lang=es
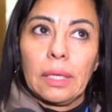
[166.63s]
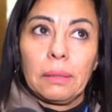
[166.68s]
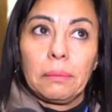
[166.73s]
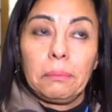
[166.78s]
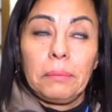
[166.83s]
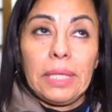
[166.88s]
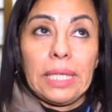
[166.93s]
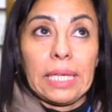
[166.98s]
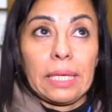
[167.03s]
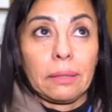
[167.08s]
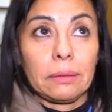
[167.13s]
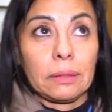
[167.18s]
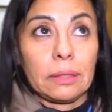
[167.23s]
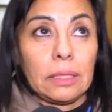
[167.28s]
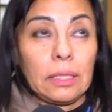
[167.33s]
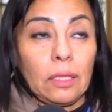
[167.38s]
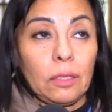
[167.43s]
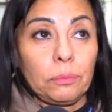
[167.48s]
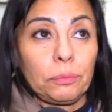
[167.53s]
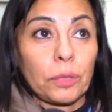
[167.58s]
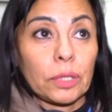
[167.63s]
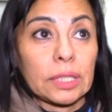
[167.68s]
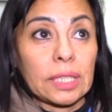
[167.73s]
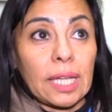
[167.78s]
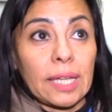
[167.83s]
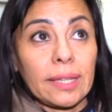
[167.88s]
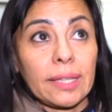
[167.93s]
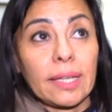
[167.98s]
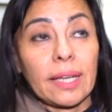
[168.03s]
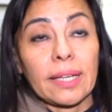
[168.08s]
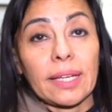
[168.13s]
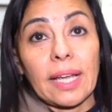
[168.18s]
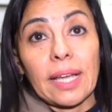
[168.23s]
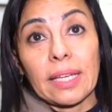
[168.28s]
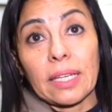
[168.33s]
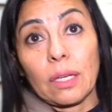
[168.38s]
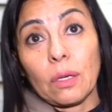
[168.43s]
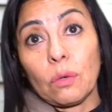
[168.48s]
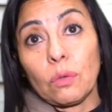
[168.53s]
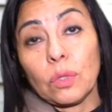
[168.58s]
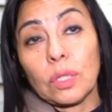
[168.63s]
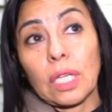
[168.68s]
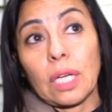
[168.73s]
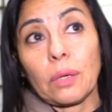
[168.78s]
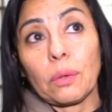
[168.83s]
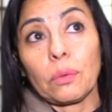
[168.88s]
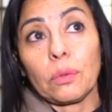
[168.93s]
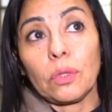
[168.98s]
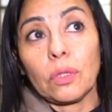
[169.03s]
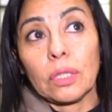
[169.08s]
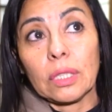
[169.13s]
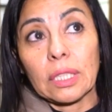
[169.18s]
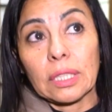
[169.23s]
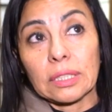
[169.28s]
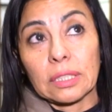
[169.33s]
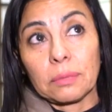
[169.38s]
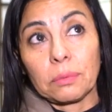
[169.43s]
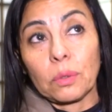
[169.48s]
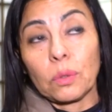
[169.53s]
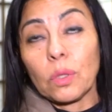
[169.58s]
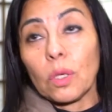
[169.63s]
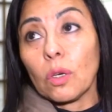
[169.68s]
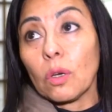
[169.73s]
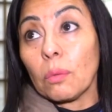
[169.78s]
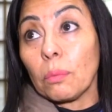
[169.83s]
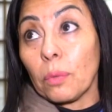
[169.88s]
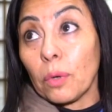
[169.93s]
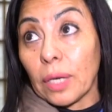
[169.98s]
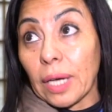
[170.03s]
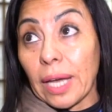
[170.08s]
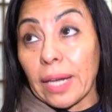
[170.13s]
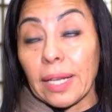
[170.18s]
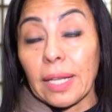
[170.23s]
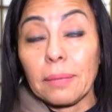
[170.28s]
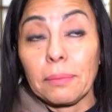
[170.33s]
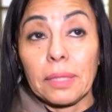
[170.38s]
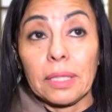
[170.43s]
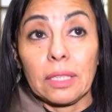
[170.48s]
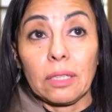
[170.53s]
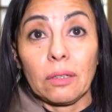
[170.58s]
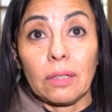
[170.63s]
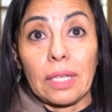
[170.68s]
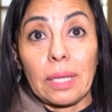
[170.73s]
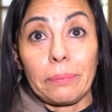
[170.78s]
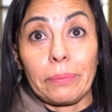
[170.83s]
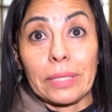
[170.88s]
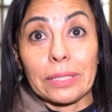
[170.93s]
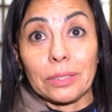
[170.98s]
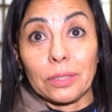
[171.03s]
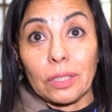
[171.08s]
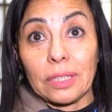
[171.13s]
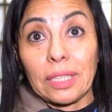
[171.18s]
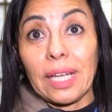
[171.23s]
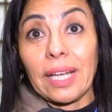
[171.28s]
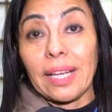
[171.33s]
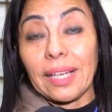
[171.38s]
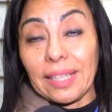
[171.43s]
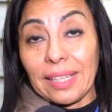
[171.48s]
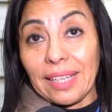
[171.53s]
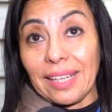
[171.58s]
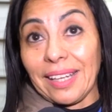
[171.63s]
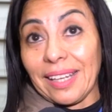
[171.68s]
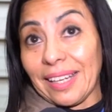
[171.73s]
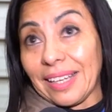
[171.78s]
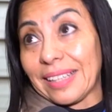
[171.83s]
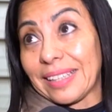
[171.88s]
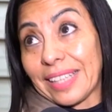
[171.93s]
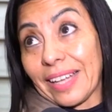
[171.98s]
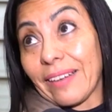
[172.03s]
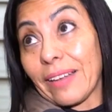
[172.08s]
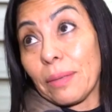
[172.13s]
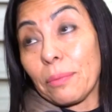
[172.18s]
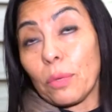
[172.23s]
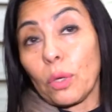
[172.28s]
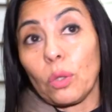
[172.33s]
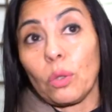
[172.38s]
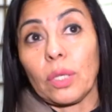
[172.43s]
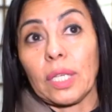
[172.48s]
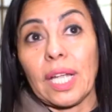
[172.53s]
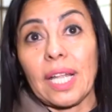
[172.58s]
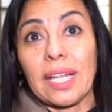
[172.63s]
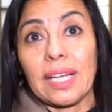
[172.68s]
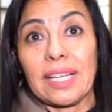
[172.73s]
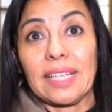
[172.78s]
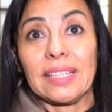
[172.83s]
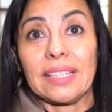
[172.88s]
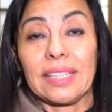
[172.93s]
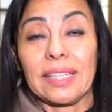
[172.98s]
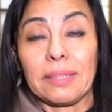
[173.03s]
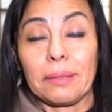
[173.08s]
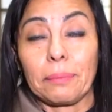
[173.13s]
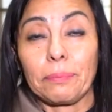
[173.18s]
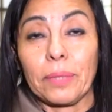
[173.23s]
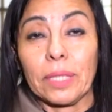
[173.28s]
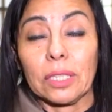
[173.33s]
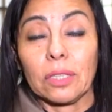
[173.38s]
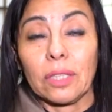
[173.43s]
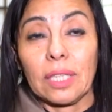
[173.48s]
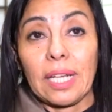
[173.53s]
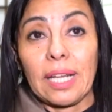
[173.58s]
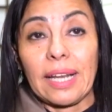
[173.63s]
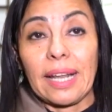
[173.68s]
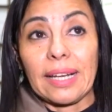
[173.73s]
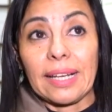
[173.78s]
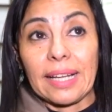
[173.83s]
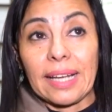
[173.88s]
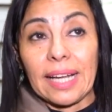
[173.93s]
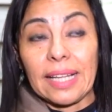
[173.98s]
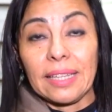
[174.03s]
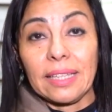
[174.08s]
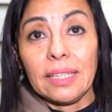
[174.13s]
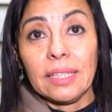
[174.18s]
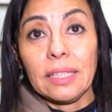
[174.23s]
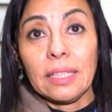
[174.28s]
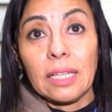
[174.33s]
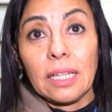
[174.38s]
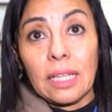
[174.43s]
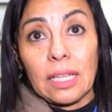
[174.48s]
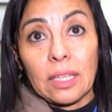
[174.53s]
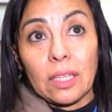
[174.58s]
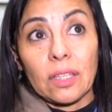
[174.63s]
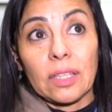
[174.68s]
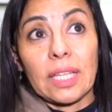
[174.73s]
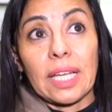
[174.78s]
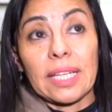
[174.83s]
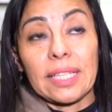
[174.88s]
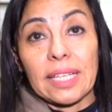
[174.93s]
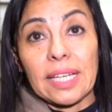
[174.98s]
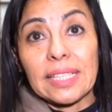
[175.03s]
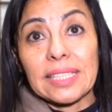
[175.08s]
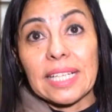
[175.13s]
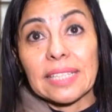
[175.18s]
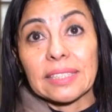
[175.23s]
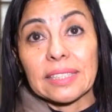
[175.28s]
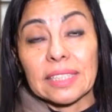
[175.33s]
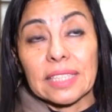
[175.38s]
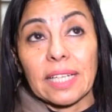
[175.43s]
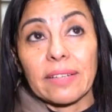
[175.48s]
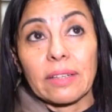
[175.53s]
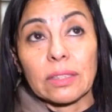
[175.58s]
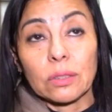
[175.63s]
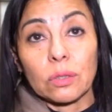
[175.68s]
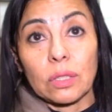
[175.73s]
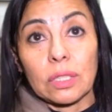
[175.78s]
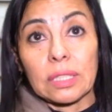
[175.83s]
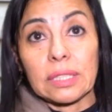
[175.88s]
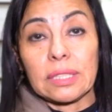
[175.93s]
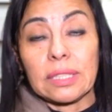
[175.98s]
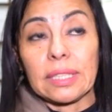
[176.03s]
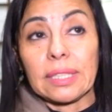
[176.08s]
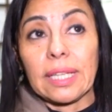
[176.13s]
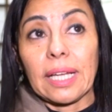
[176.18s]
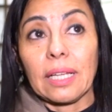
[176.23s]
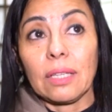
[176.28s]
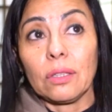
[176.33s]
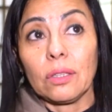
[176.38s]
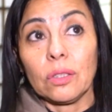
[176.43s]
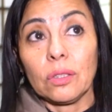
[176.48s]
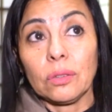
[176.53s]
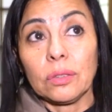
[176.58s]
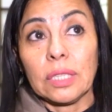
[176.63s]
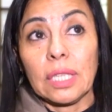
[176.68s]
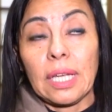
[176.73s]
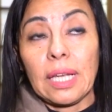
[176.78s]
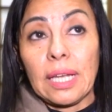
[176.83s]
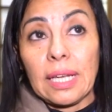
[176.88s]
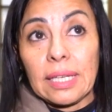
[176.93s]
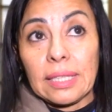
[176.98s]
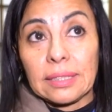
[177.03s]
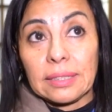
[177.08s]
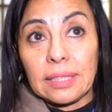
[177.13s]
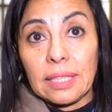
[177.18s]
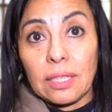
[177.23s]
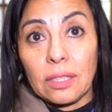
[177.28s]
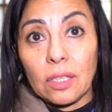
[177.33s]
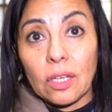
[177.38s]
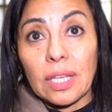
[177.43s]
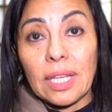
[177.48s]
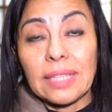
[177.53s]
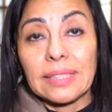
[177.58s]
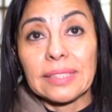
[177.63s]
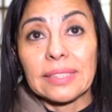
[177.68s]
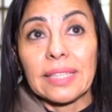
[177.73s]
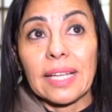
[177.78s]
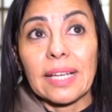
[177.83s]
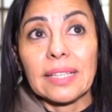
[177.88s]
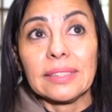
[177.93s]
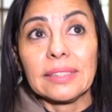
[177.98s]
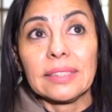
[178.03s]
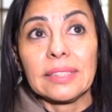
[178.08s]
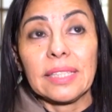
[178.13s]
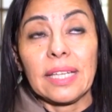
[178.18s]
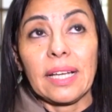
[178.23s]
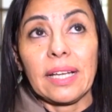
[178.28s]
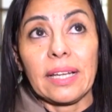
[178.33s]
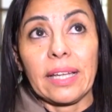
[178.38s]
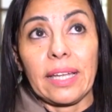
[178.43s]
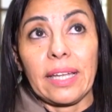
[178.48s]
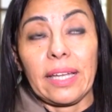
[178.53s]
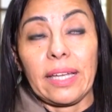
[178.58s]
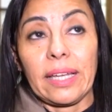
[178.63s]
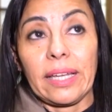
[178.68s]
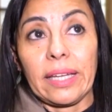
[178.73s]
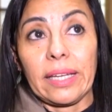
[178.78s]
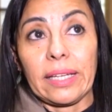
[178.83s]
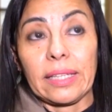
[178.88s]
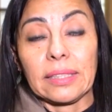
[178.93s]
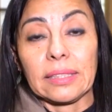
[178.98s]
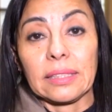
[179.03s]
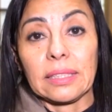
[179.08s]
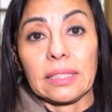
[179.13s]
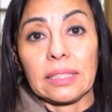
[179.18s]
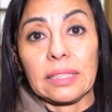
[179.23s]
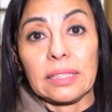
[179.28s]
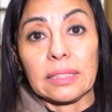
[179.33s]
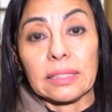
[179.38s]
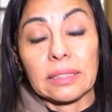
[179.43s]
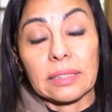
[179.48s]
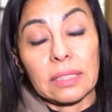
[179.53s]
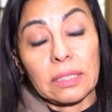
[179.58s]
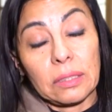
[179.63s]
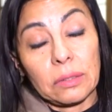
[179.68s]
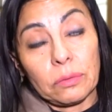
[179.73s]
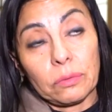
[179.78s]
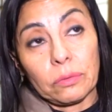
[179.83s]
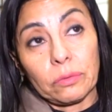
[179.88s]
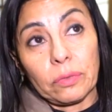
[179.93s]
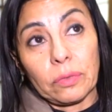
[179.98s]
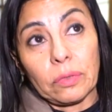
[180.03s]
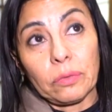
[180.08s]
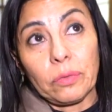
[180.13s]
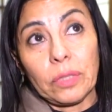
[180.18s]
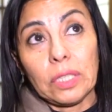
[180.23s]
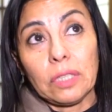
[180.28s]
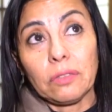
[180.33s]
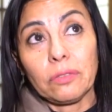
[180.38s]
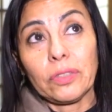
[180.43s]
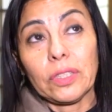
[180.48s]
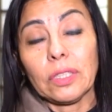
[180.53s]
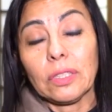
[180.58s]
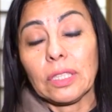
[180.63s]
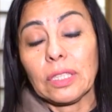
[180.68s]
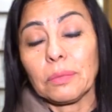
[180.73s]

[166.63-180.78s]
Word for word: Mira, lo importante acá que hubo una reunión que se pudo convocar realmente con la persona que estaba involucrada, que en este aspecto era el alcalde, donde ayer ya se estaba solicitando, se dio la instancia, eh, bueno, fueron